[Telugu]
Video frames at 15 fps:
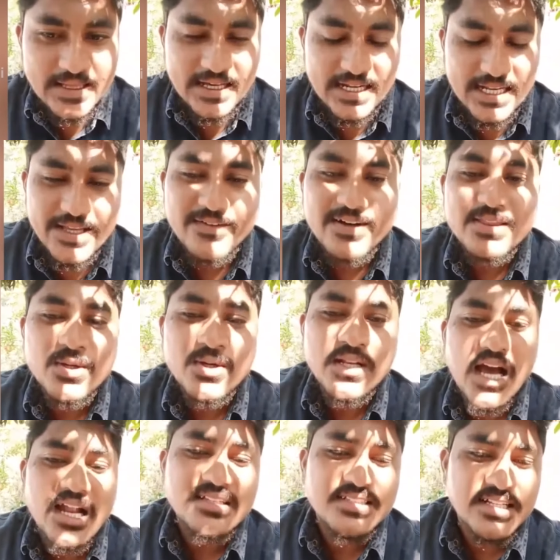రేవంత్
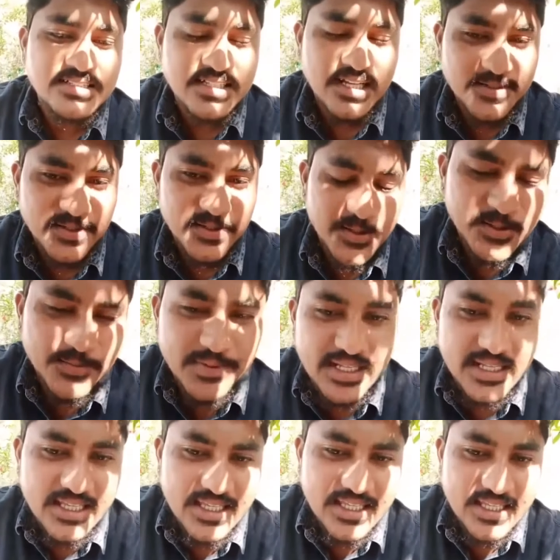నాన్ సెన్స్ అంటుండు మరి
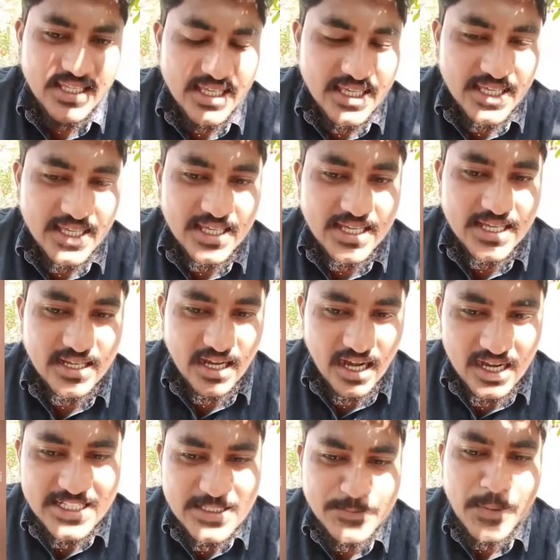ఈ
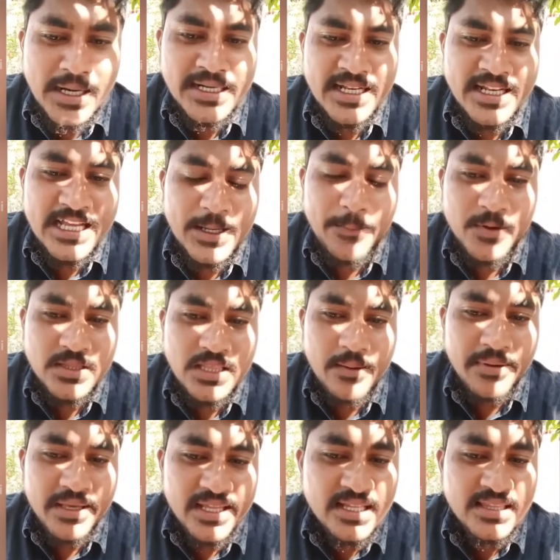కాంగ్రెస్ పార్టీ లేకపోతే
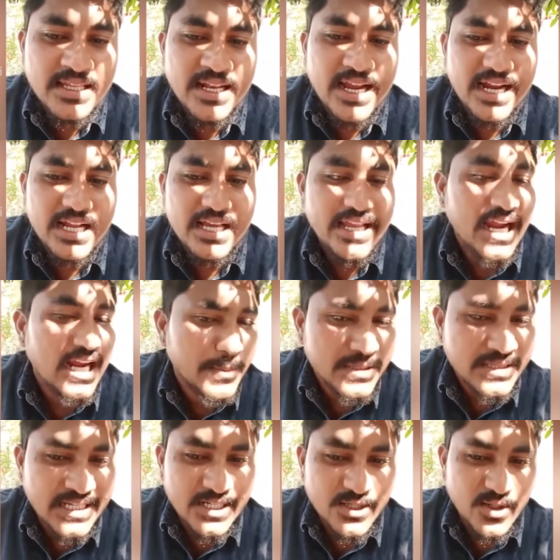మీరందరూ
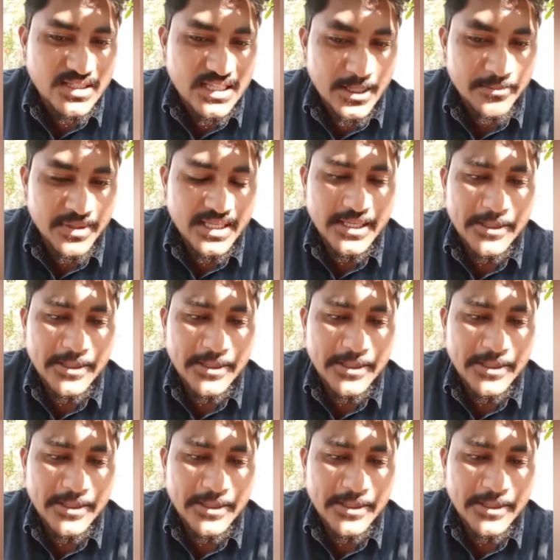ఏడబతికేటోళ్ళు తమ్మి